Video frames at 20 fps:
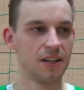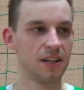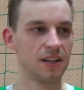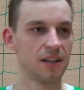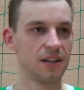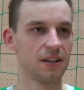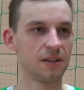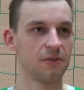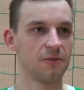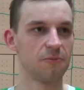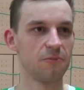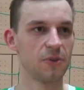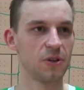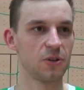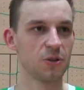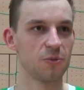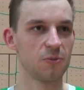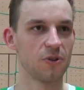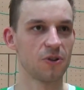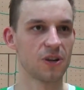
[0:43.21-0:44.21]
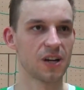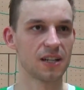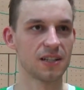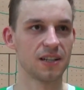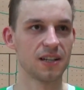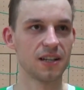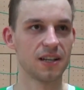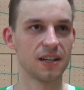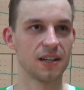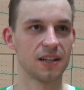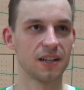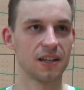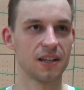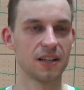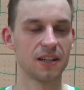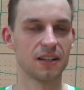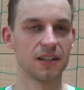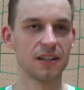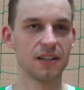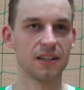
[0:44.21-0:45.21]
E, mieliśmy okazję
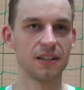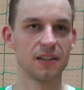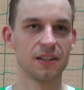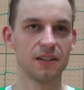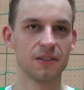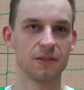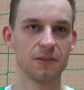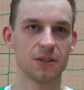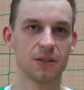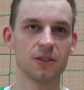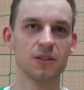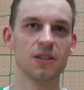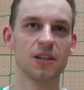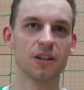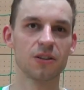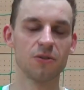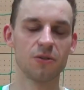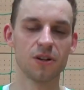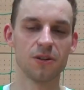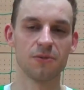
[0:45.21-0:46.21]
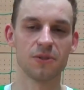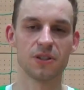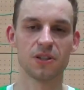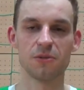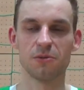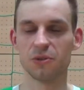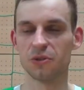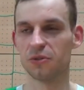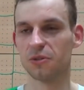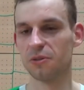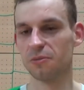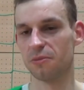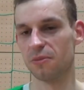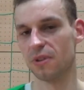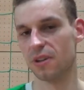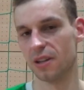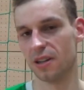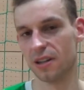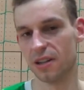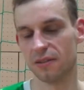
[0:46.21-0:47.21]
z niektórymi zdobyć w tym,
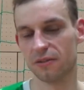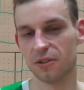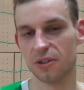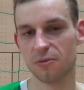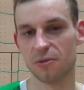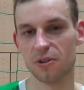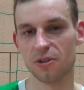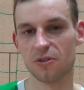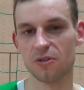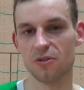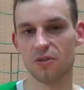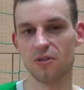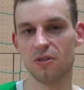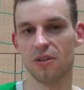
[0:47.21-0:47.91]
w tym roku